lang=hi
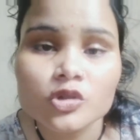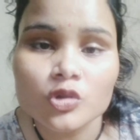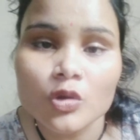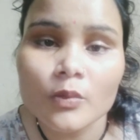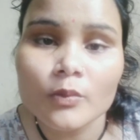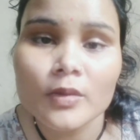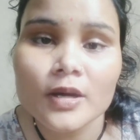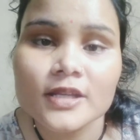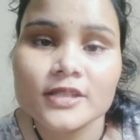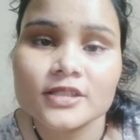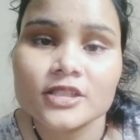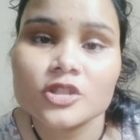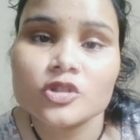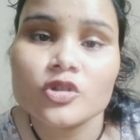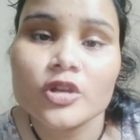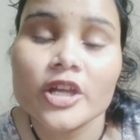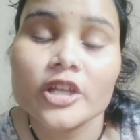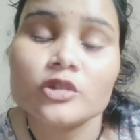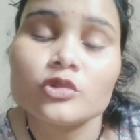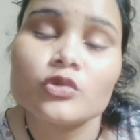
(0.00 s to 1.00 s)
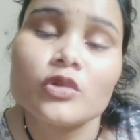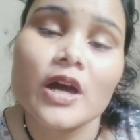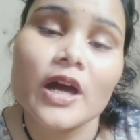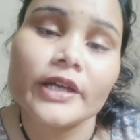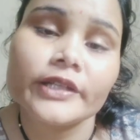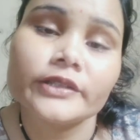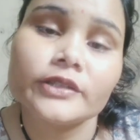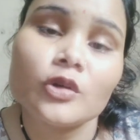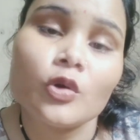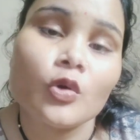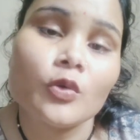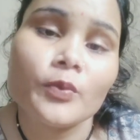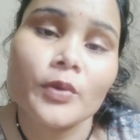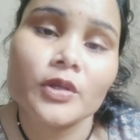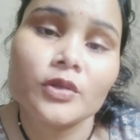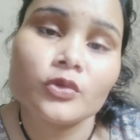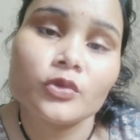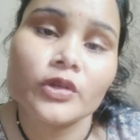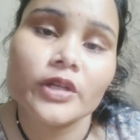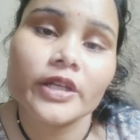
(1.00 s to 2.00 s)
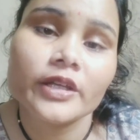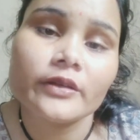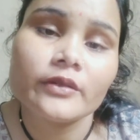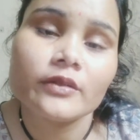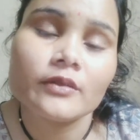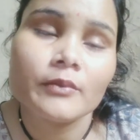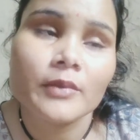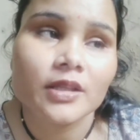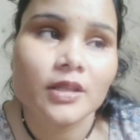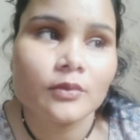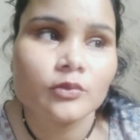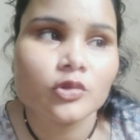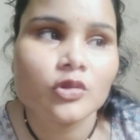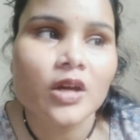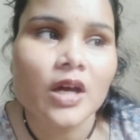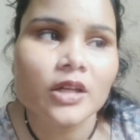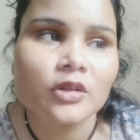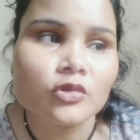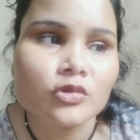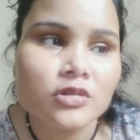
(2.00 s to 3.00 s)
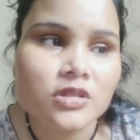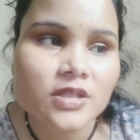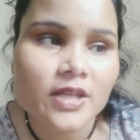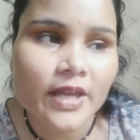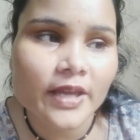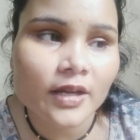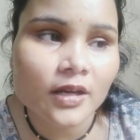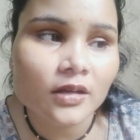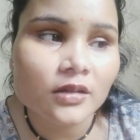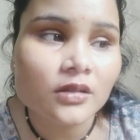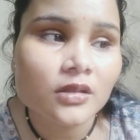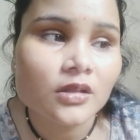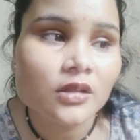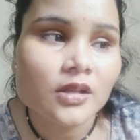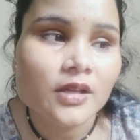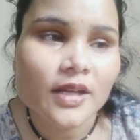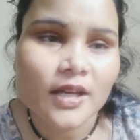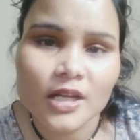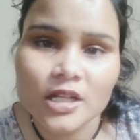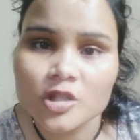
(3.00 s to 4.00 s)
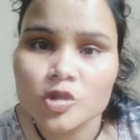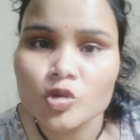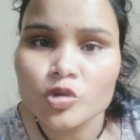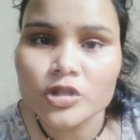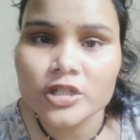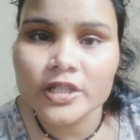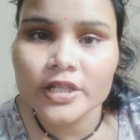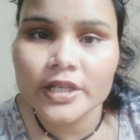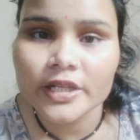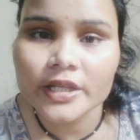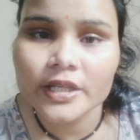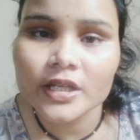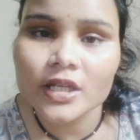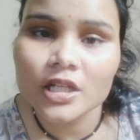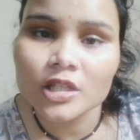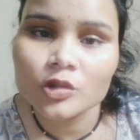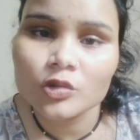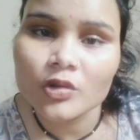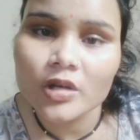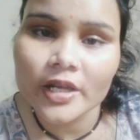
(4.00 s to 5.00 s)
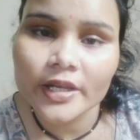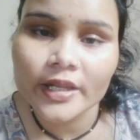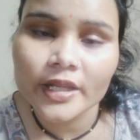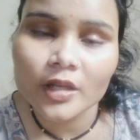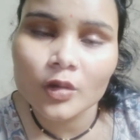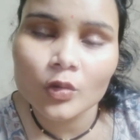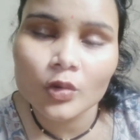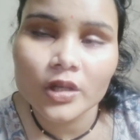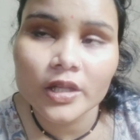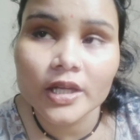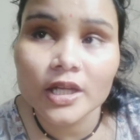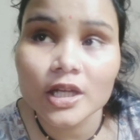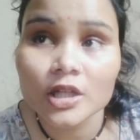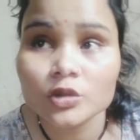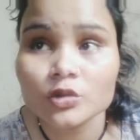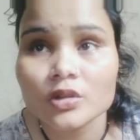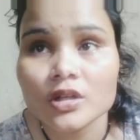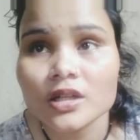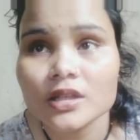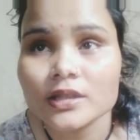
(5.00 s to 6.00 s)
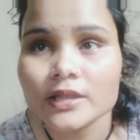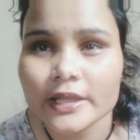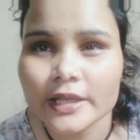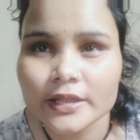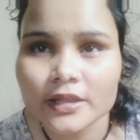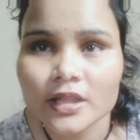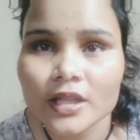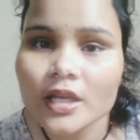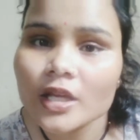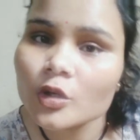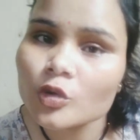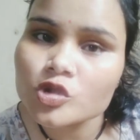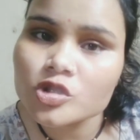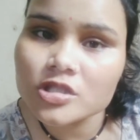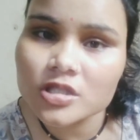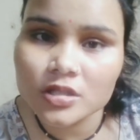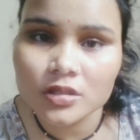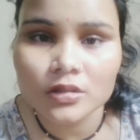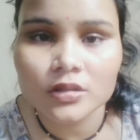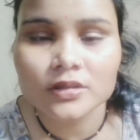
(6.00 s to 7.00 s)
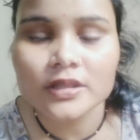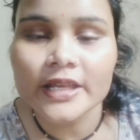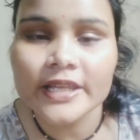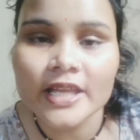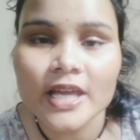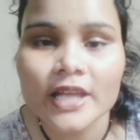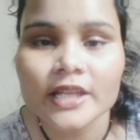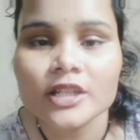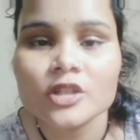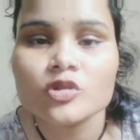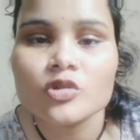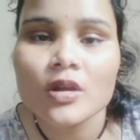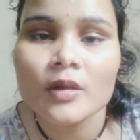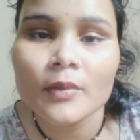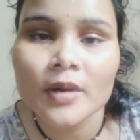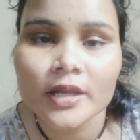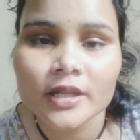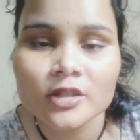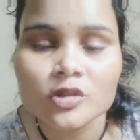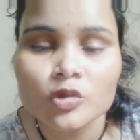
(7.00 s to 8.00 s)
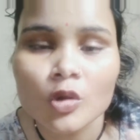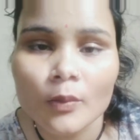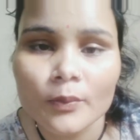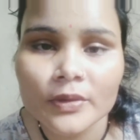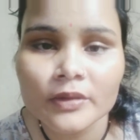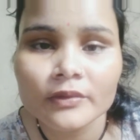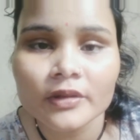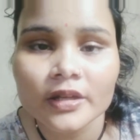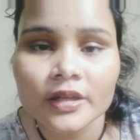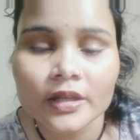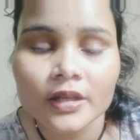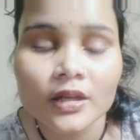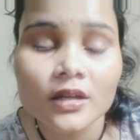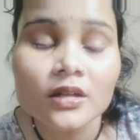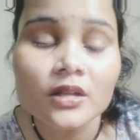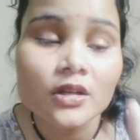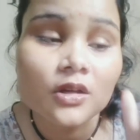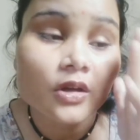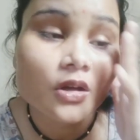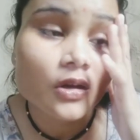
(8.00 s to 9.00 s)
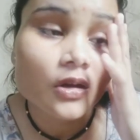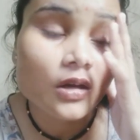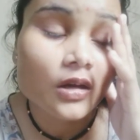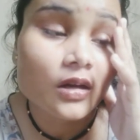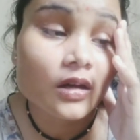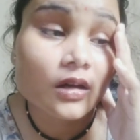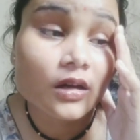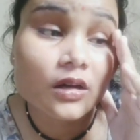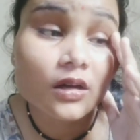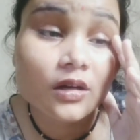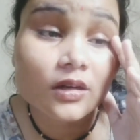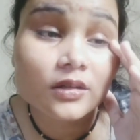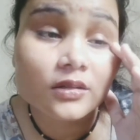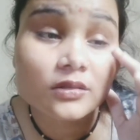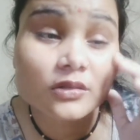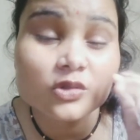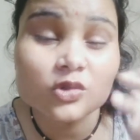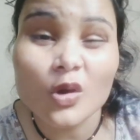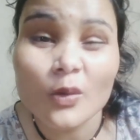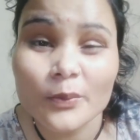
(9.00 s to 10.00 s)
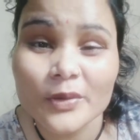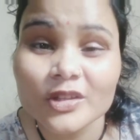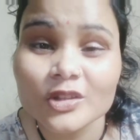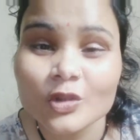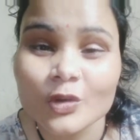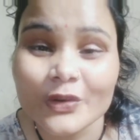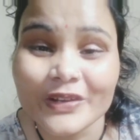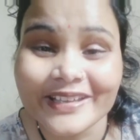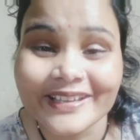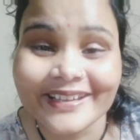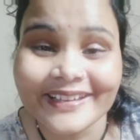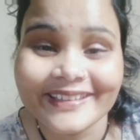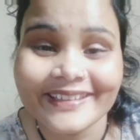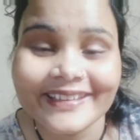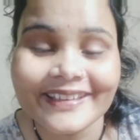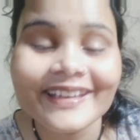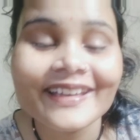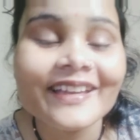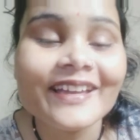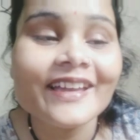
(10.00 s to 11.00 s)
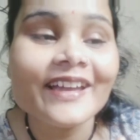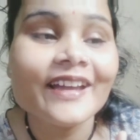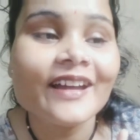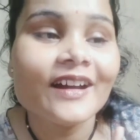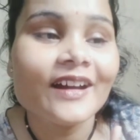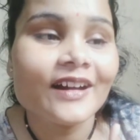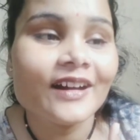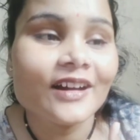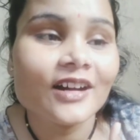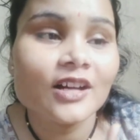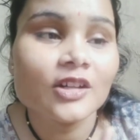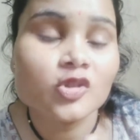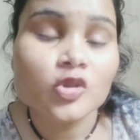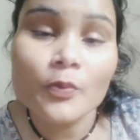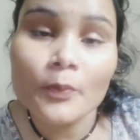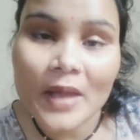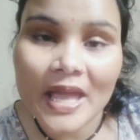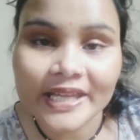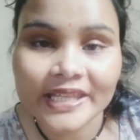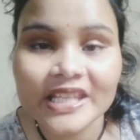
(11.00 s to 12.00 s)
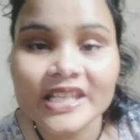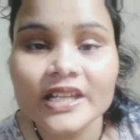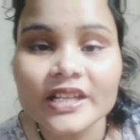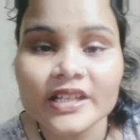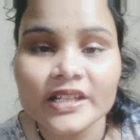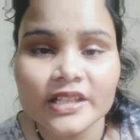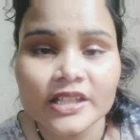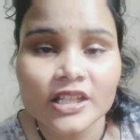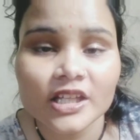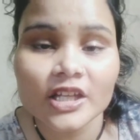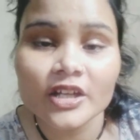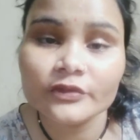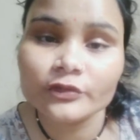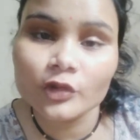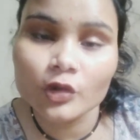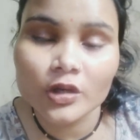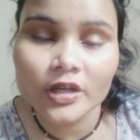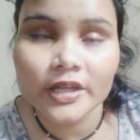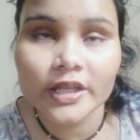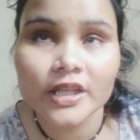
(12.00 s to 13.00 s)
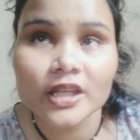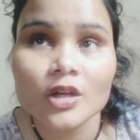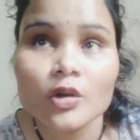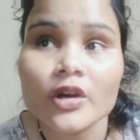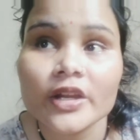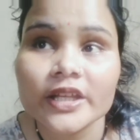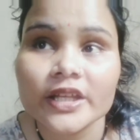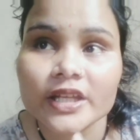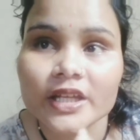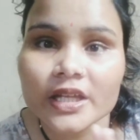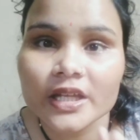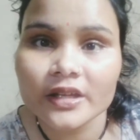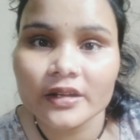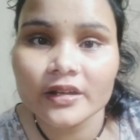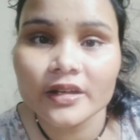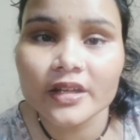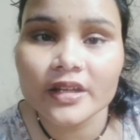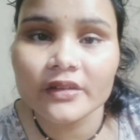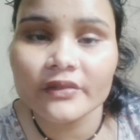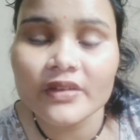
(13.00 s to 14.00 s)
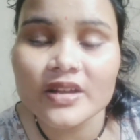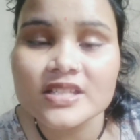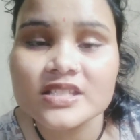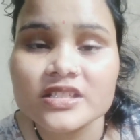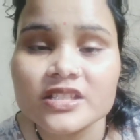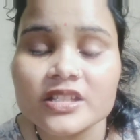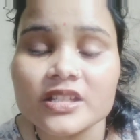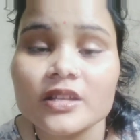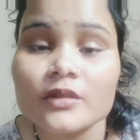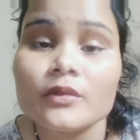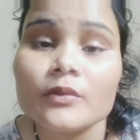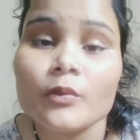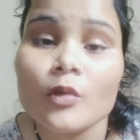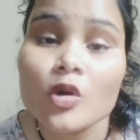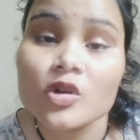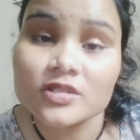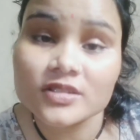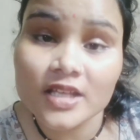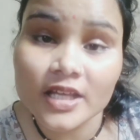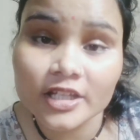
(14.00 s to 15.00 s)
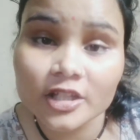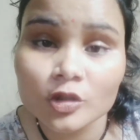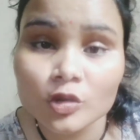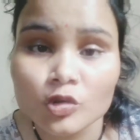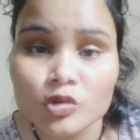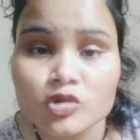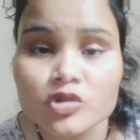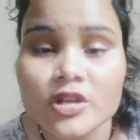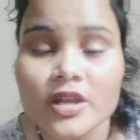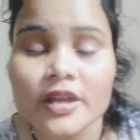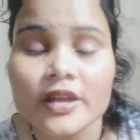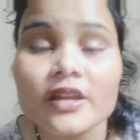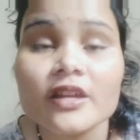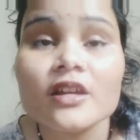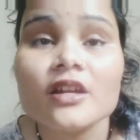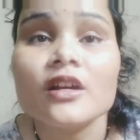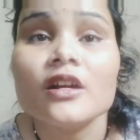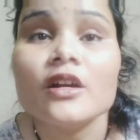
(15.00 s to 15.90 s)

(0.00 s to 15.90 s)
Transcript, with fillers: सोमवार से जो है दुकान ओपन होंगे मतलब दुकान खुल जाएगा कल छुट्टी रहेगी कल दुकान नहीं खुलेगा तो कल देखते हैं कुछ तैयारी जो हमारी शॉपिंग वगैरह शॉपिंग तो हो ही गई है आ, जो पैकिंग करनी है वो करेंगे और एक रिक्वेस्ट भी बहुत सारे लोग जो है